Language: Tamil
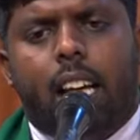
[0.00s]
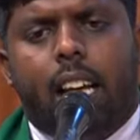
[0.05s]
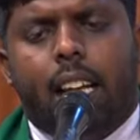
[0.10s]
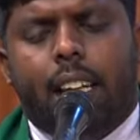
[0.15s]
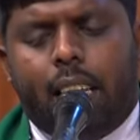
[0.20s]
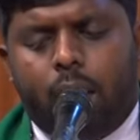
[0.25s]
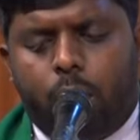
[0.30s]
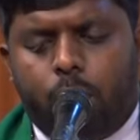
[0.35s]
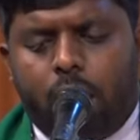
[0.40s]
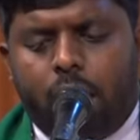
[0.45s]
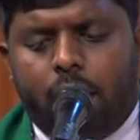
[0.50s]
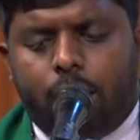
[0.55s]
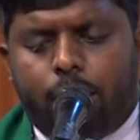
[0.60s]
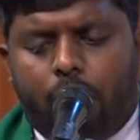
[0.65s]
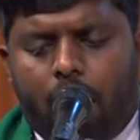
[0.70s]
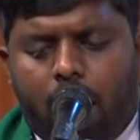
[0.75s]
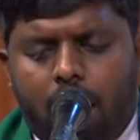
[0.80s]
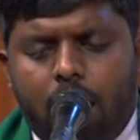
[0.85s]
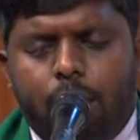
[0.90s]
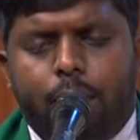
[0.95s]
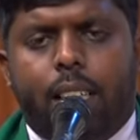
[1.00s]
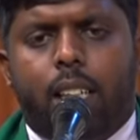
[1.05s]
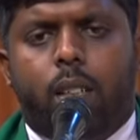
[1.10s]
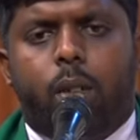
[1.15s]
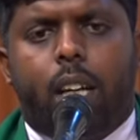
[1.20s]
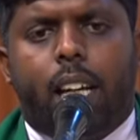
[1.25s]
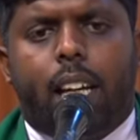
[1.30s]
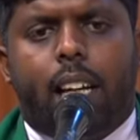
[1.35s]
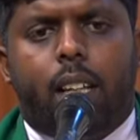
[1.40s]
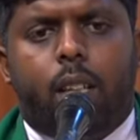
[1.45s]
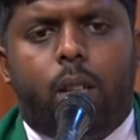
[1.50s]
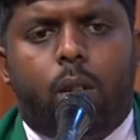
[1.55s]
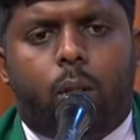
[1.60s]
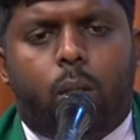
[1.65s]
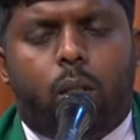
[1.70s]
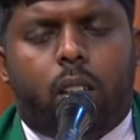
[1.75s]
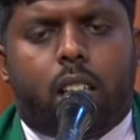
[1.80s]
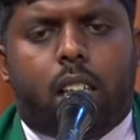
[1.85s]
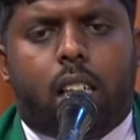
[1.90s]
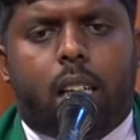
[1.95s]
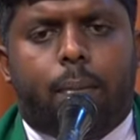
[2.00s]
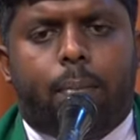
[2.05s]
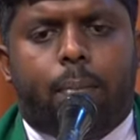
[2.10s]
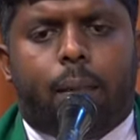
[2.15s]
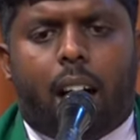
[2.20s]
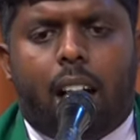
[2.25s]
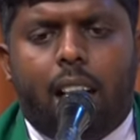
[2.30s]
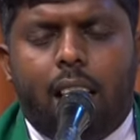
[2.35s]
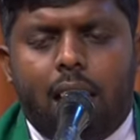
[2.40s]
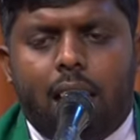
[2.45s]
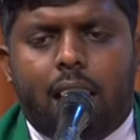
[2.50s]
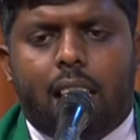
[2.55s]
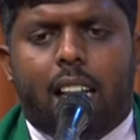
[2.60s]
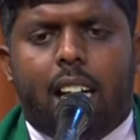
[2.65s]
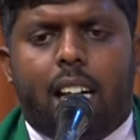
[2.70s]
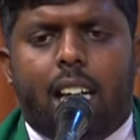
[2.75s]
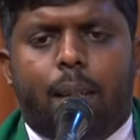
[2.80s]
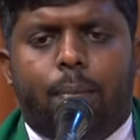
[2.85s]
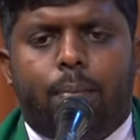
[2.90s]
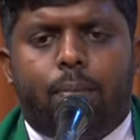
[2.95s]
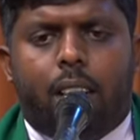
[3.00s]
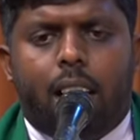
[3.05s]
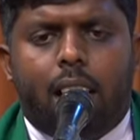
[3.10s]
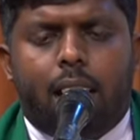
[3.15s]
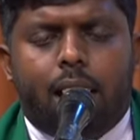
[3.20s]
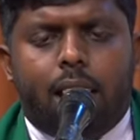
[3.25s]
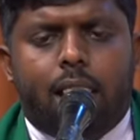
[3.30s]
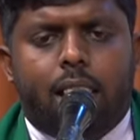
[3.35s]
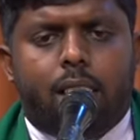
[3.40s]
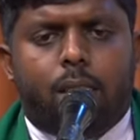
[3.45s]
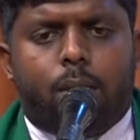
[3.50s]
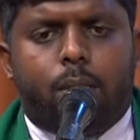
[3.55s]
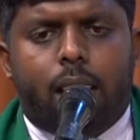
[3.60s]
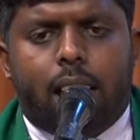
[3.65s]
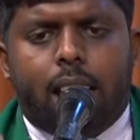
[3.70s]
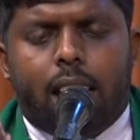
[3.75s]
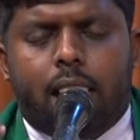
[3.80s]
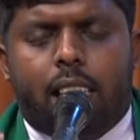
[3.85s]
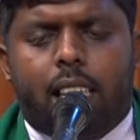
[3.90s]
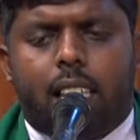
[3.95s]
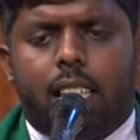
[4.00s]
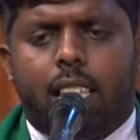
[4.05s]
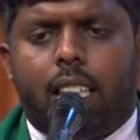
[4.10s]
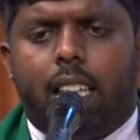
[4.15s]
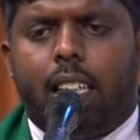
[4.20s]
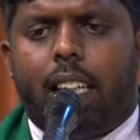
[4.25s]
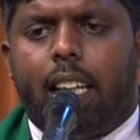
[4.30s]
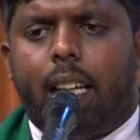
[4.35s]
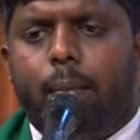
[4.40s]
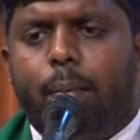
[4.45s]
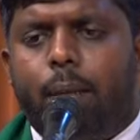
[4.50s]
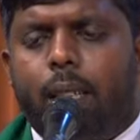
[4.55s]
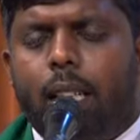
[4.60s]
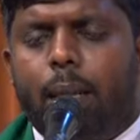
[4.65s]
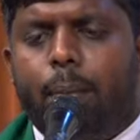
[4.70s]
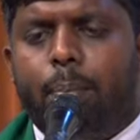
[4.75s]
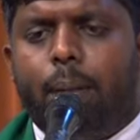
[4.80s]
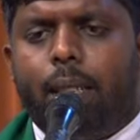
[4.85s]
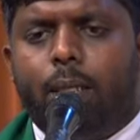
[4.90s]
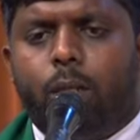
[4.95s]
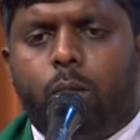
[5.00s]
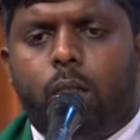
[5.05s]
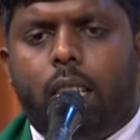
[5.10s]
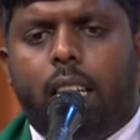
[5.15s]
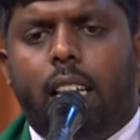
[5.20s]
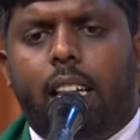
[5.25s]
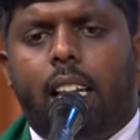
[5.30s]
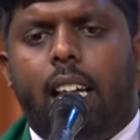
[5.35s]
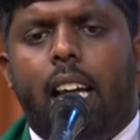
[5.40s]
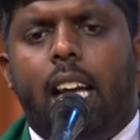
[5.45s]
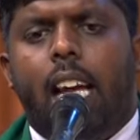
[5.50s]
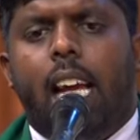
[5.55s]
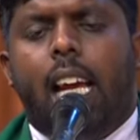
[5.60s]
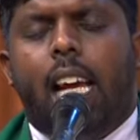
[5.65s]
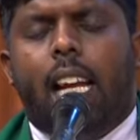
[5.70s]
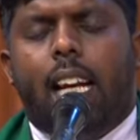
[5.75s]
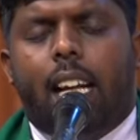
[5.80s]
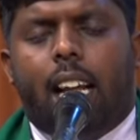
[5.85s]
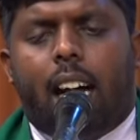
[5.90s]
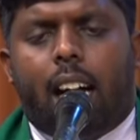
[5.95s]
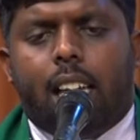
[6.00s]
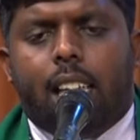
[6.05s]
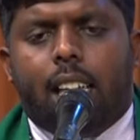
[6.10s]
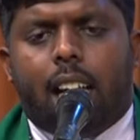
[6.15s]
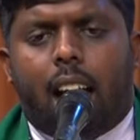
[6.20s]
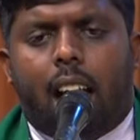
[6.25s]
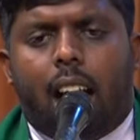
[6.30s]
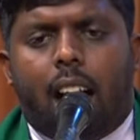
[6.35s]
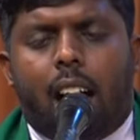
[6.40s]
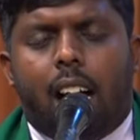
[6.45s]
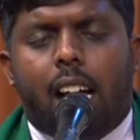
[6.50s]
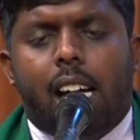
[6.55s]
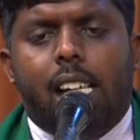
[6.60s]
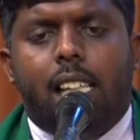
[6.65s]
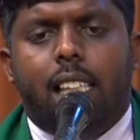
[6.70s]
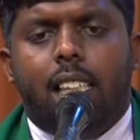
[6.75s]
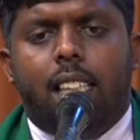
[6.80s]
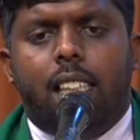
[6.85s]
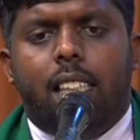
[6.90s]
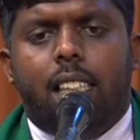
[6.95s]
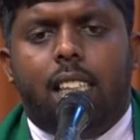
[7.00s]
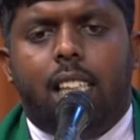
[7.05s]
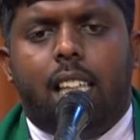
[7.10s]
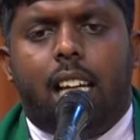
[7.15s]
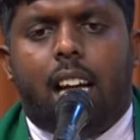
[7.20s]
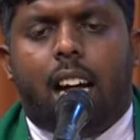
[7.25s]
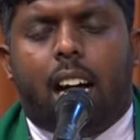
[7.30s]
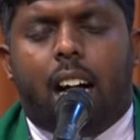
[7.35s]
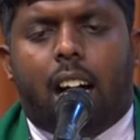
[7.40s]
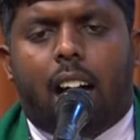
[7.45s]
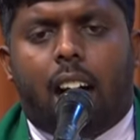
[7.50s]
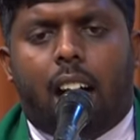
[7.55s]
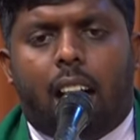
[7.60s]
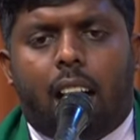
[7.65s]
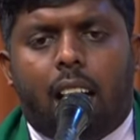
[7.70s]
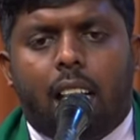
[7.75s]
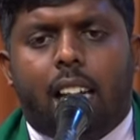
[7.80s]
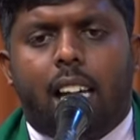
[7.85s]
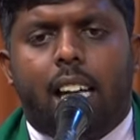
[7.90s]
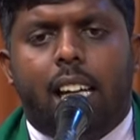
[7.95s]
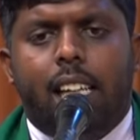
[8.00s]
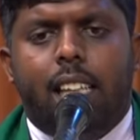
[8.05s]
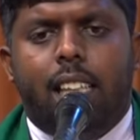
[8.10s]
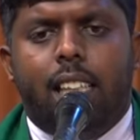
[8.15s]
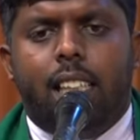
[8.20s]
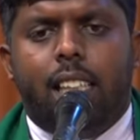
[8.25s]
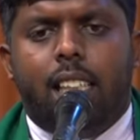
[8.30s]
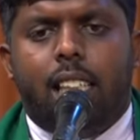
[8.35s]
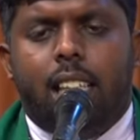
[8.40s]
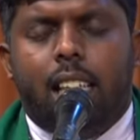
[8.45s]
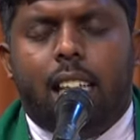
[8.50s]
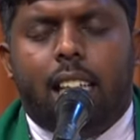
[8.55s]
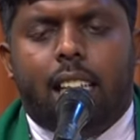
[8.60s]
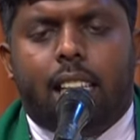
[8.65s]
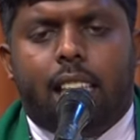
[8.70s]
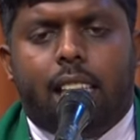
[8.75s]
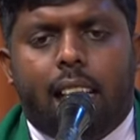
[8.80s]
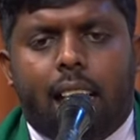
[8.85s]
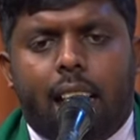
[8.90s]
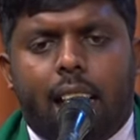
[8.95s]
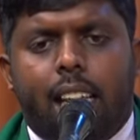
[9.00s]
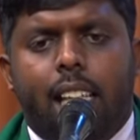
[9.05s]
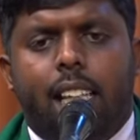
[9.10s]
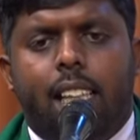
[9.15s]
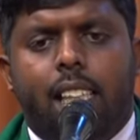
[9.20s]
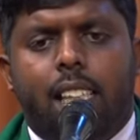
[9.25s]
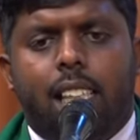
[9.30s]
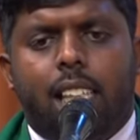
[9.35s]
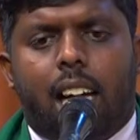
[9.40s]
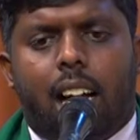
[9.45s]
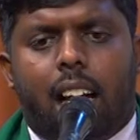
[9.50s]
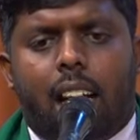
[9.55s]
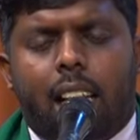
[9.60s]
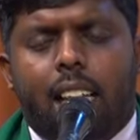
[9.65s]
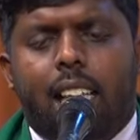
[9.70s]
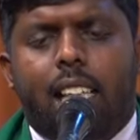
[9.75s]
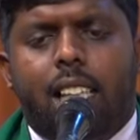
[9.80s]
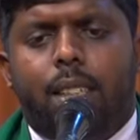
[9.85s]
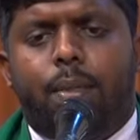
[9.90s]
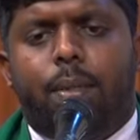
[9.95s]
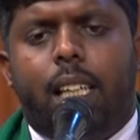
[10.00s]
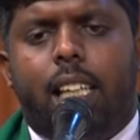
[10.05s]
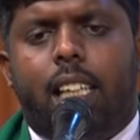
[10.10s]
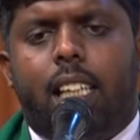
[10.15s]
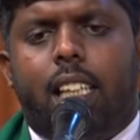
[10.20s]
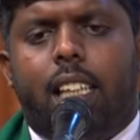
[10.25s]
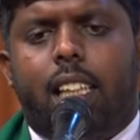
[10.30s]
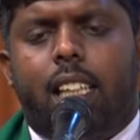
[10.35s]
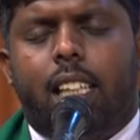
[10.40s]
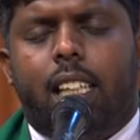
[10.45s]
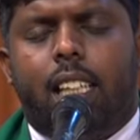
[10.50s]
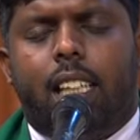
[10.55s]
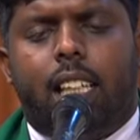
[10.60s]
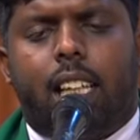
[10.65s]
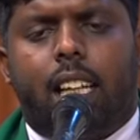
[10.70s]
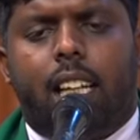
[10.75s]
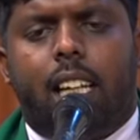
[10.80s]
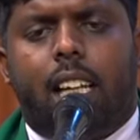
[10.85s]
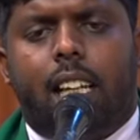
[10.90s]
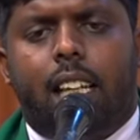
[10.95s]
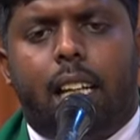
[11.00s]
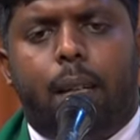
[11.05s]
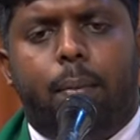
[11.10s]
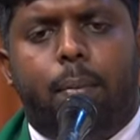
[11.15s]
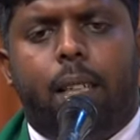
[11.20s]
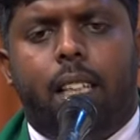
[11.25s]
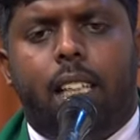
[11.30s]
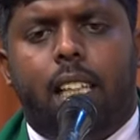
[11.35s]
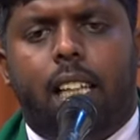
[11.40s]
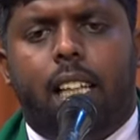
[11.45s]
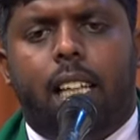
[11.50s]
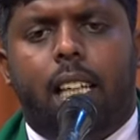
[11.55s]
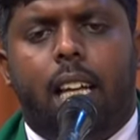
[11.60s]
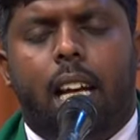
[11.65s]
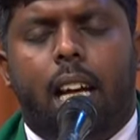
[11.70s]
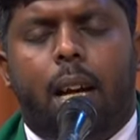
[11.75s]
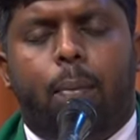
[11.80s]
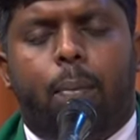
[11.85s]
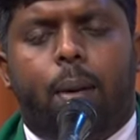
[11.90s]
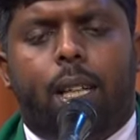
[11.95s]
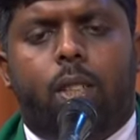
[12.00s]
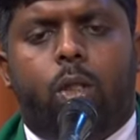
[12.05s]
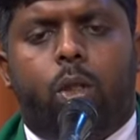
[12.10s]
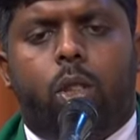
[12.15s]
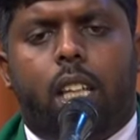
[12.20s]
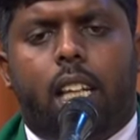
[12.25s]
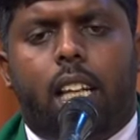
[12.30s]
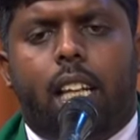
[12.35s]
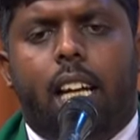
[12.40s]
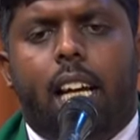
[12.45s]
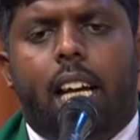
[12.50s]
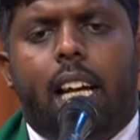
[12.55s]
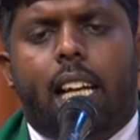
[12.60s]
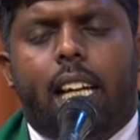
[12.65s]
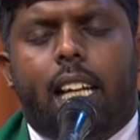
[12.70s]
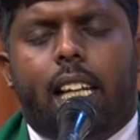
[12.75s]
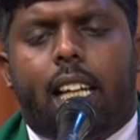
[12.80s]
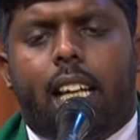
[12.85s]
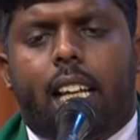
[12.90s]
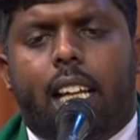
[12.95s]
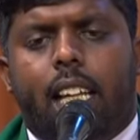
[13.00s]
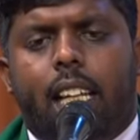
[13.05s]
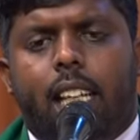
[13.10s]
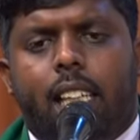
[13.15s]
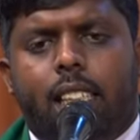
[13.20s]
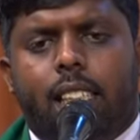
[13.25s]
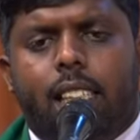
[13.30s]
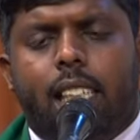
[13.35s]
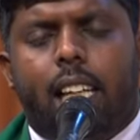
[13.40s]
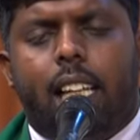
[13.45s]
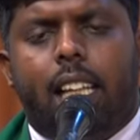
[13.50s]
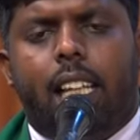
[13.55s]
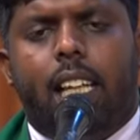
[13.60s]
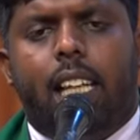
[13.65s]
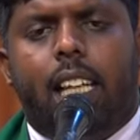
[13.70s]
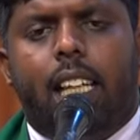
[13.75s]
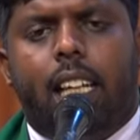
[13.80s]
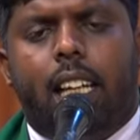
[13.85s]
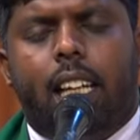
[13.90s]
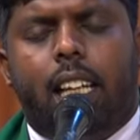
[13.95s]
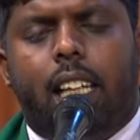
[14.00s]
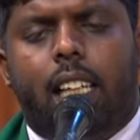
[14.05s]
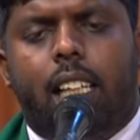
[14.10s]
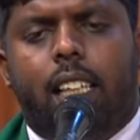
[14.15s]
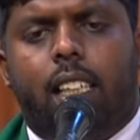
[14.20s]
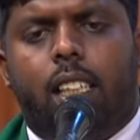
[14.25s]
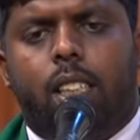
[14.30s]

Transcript: என்னுடைய வாழ்வினுடைய நோக்கம் அன்றாடம் வளர்ந்து கொண்டிருக்கிறதா என்பதை பற்றி நான் ஆய்ந்து ஆராய்ந்து தெரிந்து அறிந்து வைத்திருக்கிறேனா என்பதை பற்றி இன்றைய நற்செய்தி எங்களுக்கு